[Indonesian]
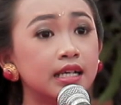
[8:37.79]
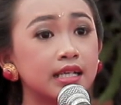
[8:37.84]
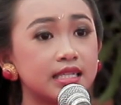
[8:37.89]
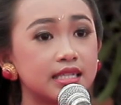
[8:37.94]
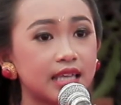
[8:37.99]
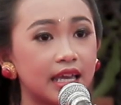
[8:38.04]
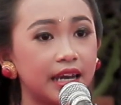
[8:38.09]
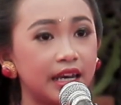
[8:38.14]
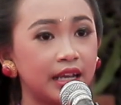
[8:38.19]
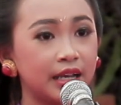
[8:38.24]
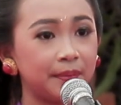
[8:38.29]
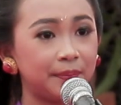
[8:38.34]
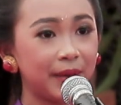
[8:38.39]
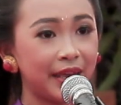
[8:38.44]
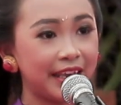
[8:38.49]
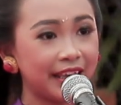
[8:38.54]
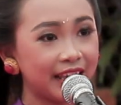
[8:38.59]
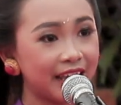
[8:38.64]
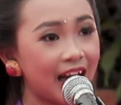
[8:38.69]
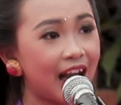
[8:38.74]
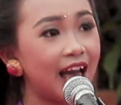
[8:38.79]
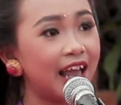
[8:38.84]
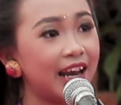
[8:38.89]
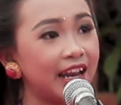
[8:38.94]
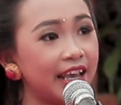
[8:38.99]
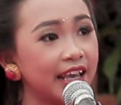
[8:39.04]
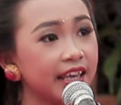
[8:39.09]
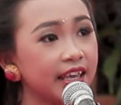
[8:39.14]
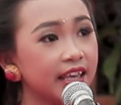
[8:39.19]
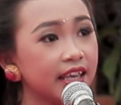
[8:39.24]
seni ke
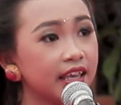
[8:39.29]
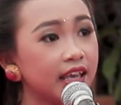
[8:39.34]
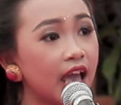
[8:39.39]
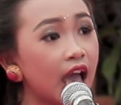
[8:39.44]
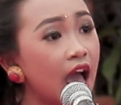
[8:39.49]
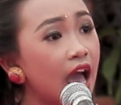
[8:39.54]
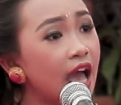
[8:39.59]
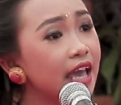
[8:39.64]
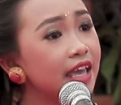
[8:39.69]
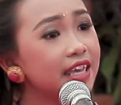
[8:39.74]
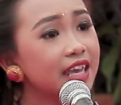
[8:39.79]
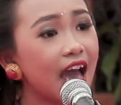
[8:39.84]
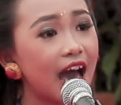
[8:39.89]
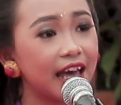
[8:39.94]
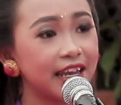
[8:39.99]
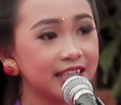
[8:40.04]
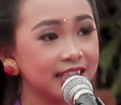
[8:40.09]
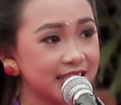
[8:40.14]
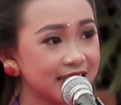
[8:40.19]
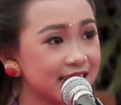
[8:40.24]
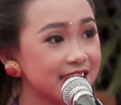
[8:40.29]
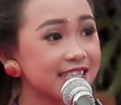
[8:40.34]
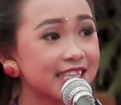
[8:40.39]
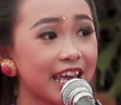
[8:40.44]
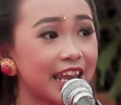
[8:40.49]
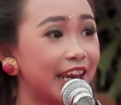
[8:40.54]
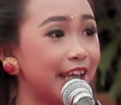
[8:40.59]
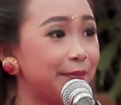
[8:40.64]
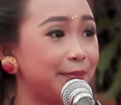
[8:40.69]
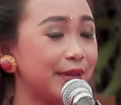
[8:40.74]
pengkale yanya
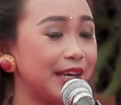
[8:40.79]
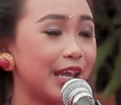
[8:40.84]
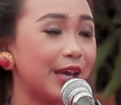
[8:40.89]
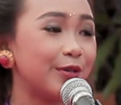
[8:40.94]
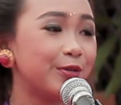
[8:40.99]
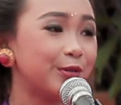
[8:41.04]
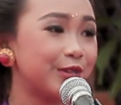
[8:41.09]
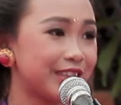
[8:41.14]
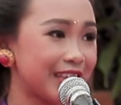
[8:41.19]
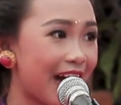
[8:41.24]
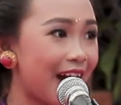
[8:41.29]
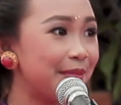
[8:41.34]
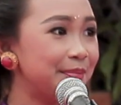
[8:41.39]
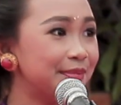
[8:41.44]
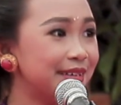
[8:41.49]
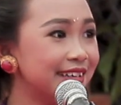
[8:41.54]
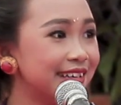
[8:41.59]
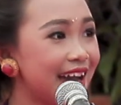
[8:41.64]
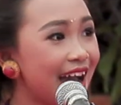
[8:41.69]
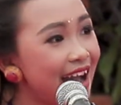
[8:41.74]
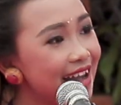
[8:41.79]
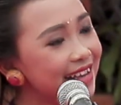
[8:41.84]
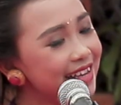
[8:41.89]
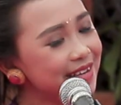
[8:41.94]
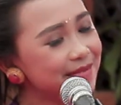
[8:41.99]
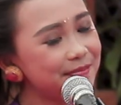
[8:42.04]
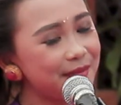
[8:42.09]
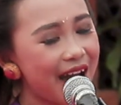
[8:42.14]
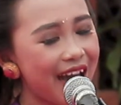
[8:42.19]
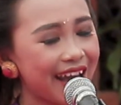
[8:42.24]
seni pinya utama
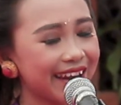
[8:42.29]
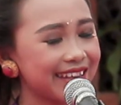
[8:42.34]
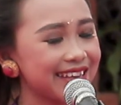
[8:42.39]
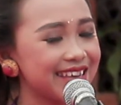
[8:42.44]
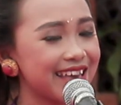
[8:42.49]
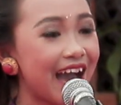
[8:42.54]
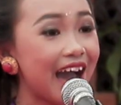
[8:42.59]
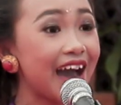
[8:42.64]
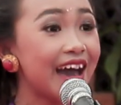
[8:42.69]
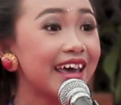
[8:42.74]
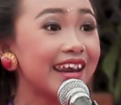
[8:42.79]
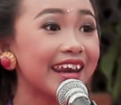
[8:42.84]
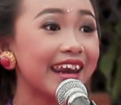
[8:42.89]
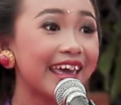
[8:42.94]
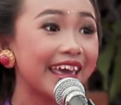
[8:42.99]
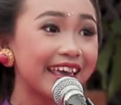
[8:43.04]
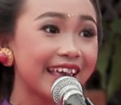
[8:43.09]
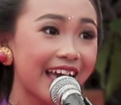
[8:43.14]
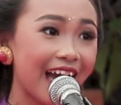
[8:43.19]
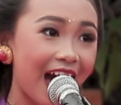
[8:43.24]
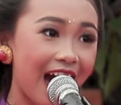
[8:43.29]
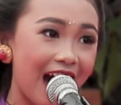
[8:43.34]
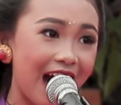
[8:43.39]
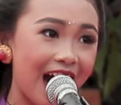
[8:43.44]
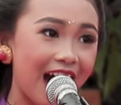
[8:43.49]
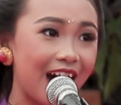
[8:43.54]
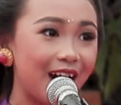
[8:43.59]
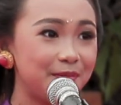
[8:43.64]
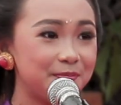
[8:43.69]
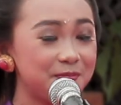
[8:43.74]
kemargya ring
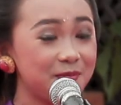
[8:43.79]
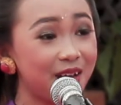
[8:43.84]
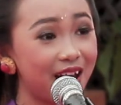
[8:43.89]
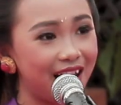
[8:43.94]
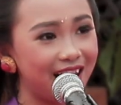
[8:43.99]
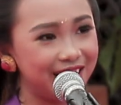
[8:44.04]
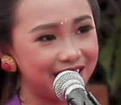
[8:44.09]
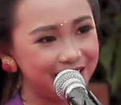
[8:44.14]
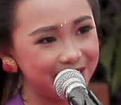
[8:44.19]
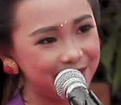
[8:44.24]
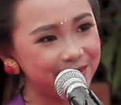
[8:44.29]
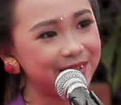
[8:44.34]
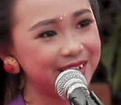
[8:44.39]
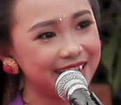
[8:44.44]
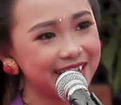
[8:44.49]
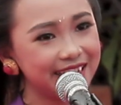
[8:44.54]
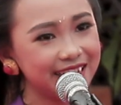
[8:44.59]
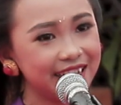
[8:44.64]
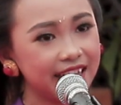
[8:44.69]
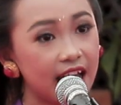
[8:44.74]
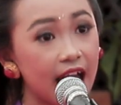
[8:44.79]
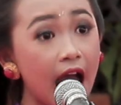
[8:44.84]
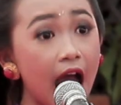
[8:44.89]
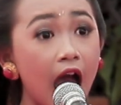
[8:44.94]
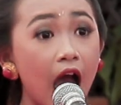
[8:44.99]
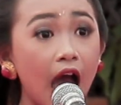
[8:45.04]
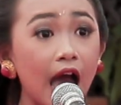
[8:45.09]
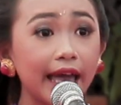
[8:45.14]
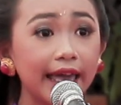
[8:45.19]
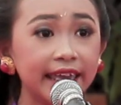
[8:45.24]
ab kali yuga
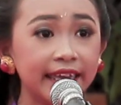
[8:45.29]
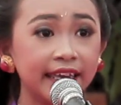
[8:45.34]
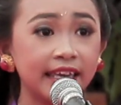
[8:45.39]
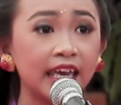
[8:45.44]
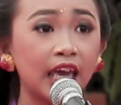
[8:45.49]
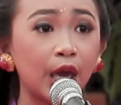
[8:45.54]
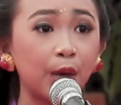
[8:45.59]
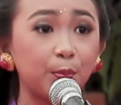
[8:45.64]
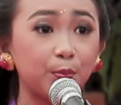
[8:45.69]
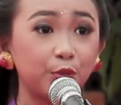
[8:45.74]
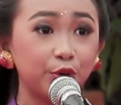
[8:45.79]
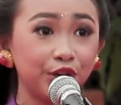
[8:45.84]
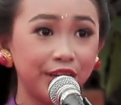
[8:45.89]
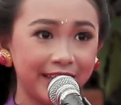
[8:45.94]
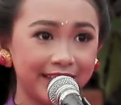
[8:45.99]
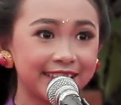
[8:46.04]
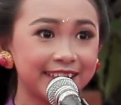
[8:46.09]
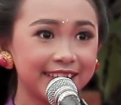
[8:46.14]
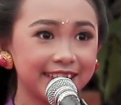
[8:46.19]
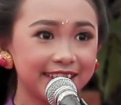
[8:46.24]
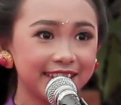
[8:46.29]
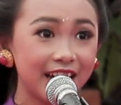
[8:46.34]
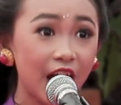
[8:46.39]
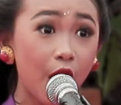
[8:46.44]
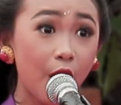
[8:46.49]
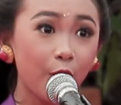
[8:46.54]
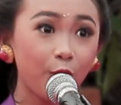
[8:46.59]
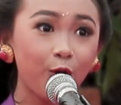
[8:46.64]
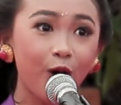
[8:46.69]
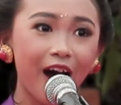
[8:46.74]
inge punike
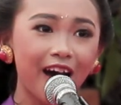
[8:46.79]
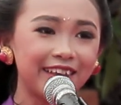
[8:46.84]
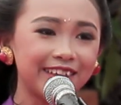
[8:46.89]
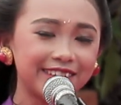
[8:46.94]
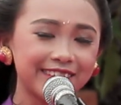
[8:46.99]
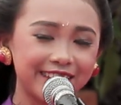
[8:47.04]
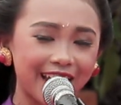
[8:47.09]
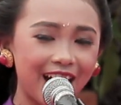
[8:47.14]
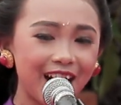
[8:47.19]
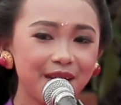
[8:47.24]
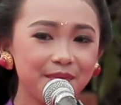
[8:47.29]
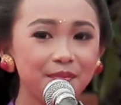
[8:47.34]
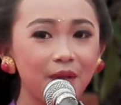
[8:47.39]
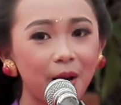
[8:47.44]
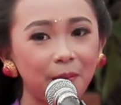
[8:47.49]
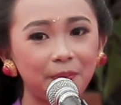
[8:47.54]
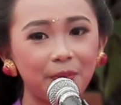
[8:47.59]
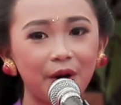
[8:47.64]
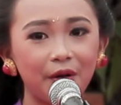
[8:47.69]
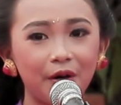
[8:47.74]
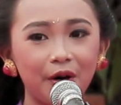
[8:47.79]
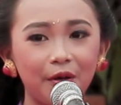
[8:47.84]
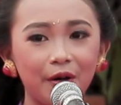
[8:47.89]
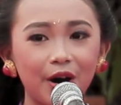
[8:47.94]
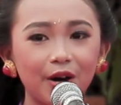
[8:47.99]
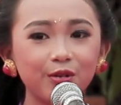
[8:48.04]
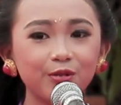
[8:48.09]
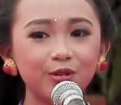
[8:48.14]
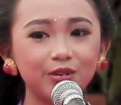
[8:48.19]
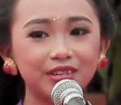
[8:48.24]
wantah
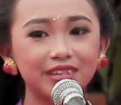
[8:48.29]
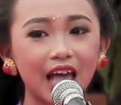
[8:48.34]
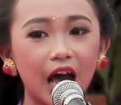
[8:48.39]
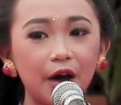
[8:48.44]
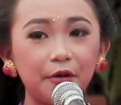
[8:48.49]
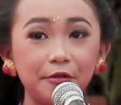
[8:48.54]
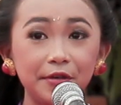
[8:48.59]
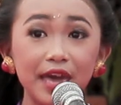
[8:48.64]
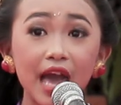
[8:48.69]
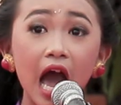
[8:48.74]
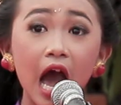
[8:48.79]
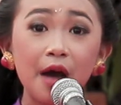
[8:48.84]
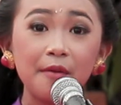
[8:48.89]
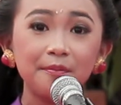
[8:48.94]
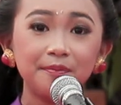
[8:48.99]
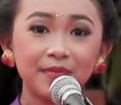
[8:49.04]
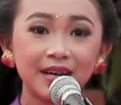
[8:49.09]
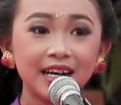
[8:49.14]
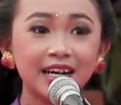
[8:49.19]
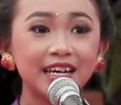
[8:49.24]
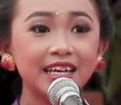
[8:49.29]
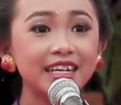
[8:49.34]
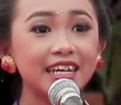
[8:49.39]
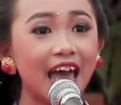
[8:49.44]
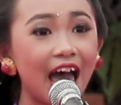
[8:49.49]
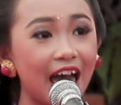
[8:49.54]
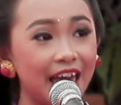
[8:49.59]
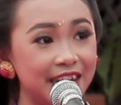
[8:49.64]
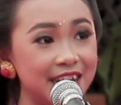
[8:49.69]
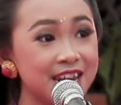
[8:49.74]
mapawah utawi
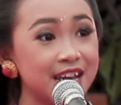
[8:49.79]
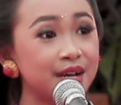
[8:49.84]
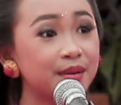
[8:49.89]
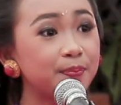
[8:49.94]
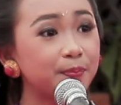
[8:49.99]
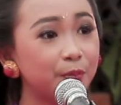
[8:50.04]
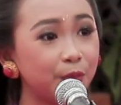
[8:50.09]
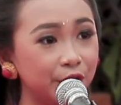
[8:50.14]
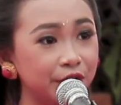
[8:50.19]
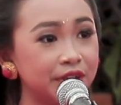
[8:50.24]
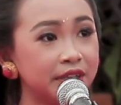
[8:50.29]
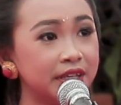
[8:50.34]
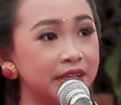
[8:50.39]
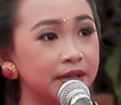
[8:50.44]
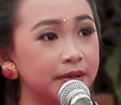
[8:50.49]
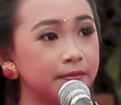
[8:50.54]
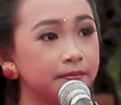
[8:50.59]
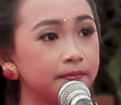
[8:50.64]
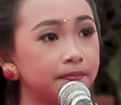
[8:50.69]
medana punya.